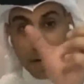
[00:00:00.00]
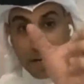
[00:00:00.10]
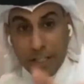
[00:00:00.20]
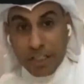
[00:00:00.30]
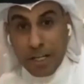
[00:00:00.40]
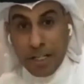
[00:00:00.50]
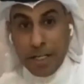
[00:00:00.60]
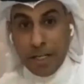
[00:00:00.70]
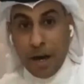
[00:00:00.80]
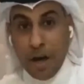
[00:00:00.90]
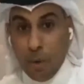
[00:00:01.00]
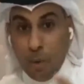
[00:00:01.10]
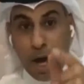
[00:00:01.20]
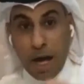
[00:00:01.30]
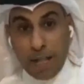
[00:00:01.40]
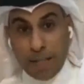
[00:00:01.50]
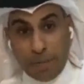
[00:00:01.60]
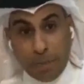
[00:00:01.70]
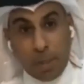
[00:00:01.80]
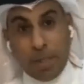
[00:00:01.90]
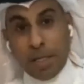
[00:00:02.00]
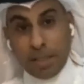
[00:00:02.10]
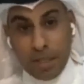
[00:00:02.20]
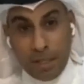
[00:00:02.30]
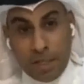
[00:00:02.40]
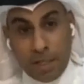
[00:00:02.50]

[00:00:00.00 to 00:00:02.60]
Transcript: غير شرعيه وهذه آه، آه،